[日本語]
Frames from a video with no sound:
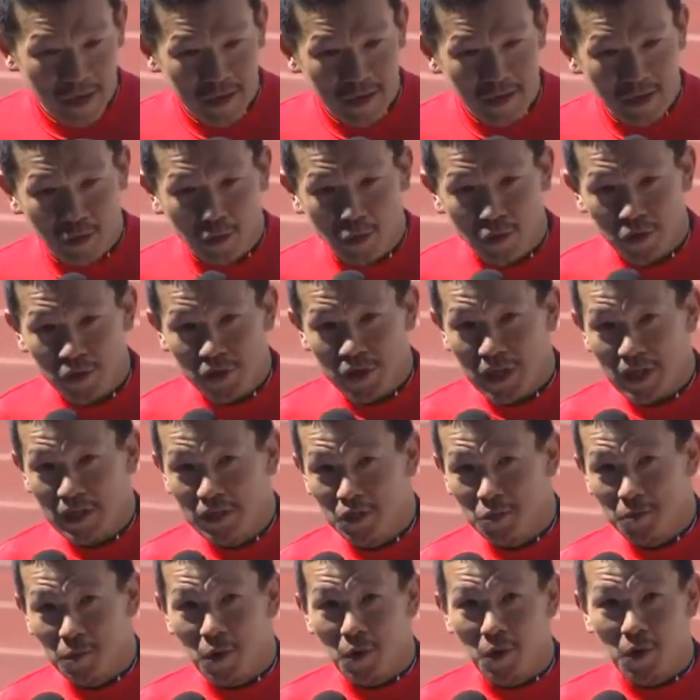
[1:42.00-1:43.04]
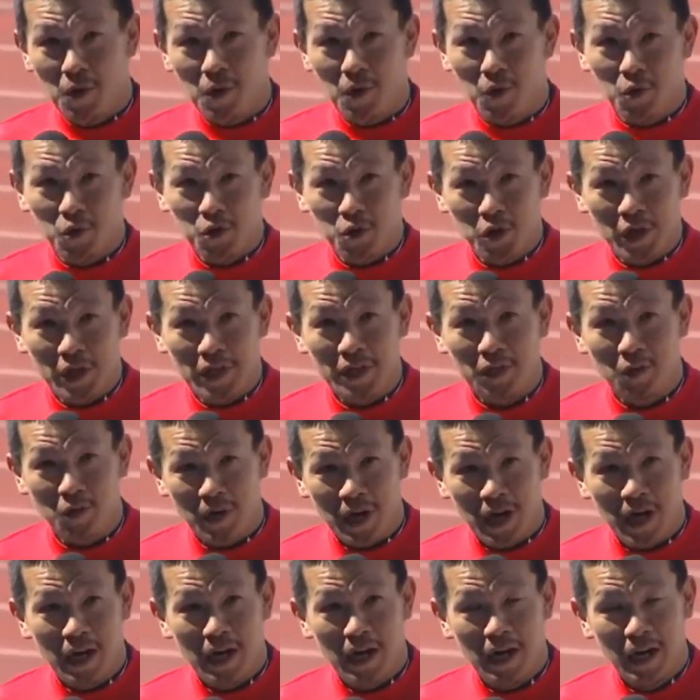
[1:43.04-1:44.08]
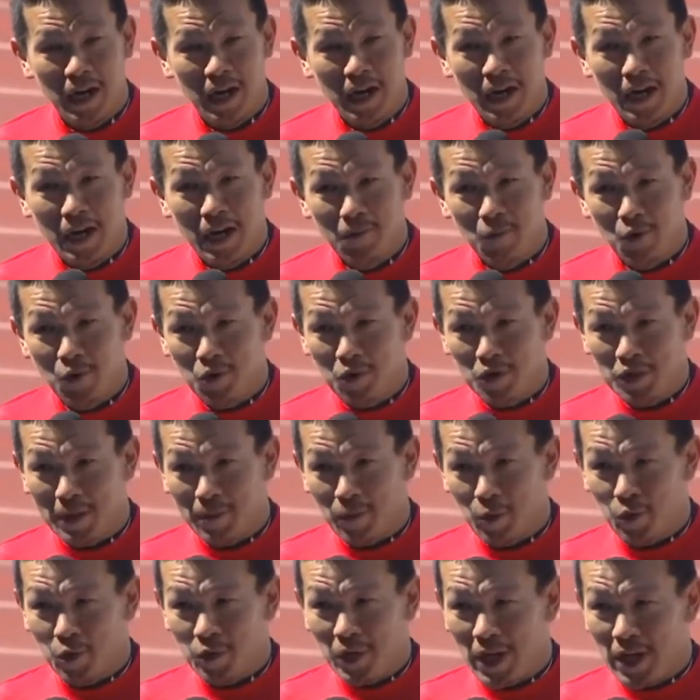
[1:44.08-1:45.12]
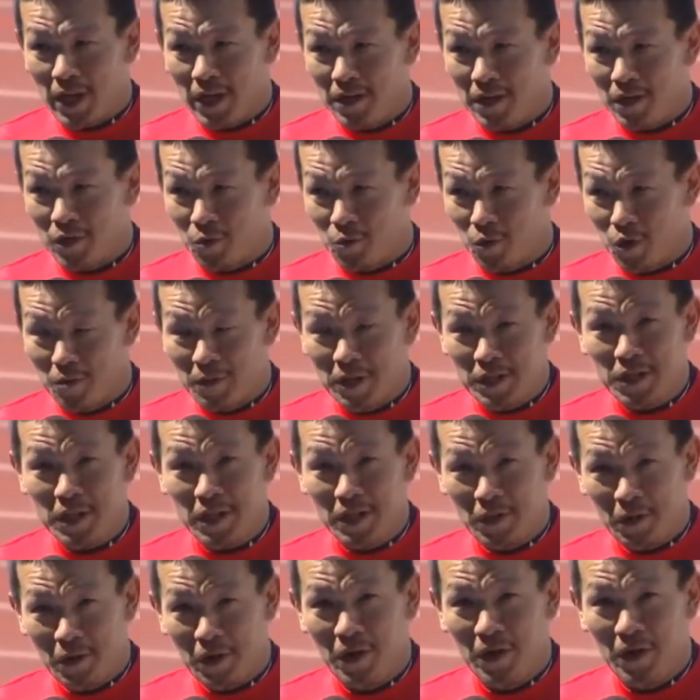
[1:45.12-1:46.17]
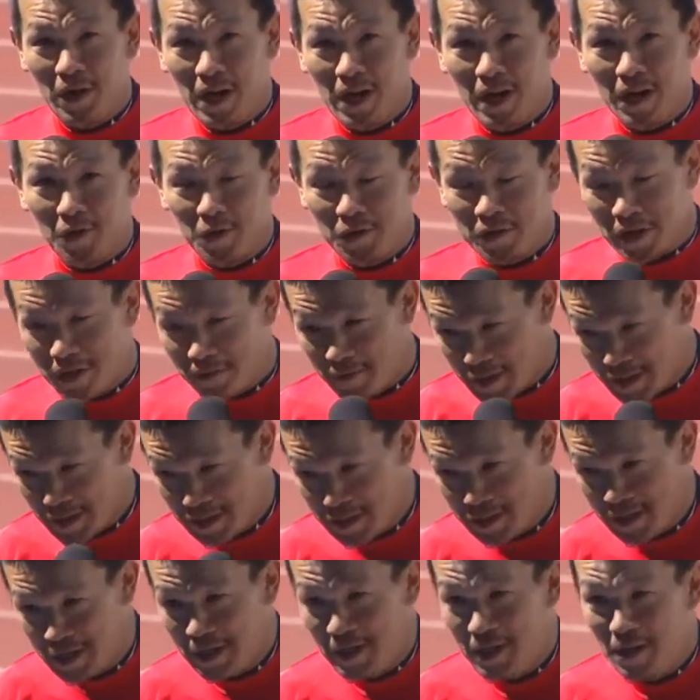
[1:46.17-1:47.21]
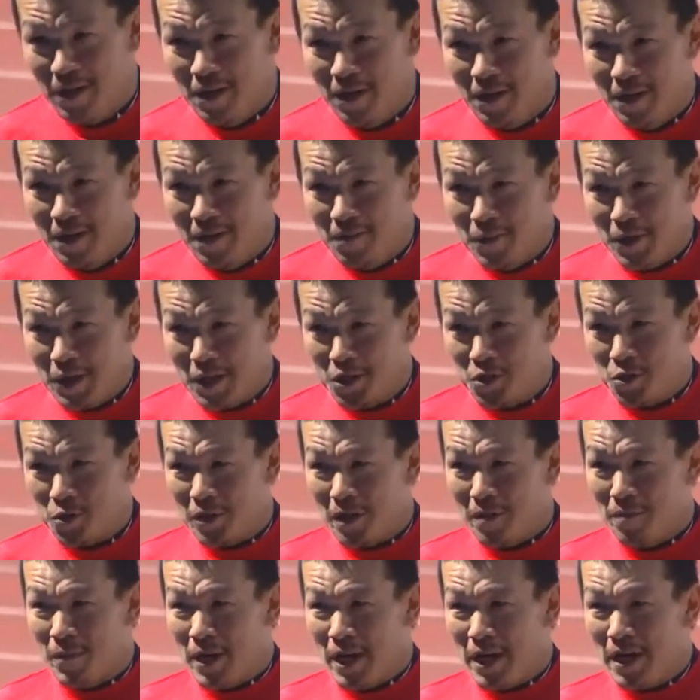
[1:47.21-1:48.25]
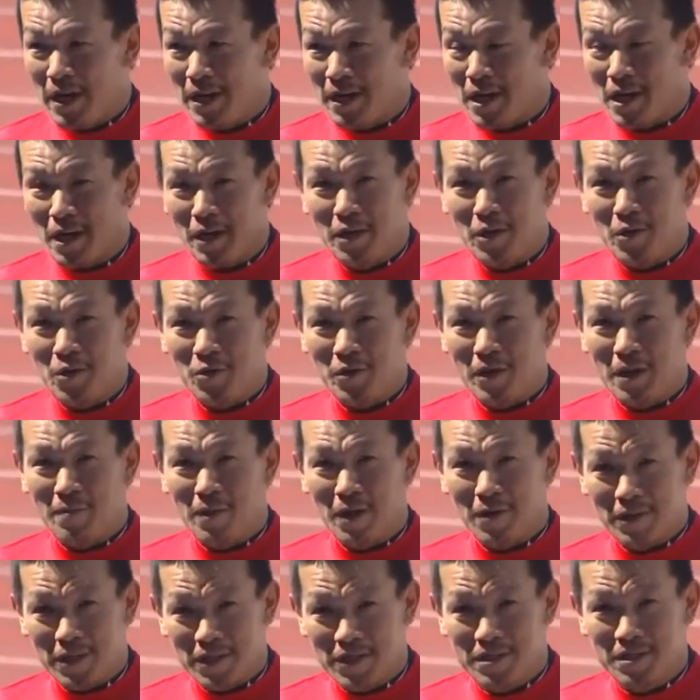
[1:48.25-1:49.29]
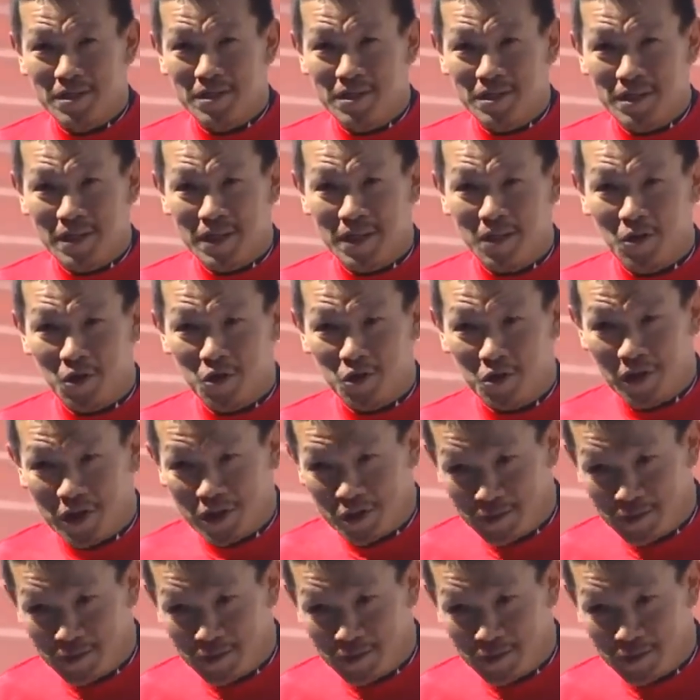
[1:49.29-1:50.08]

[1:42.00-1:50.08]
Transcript: いえっと、奥さんいつも子育てとか僕のサポート大変だと思いますけどありがとうございますまた一生懸命結果出るように頑張りますよ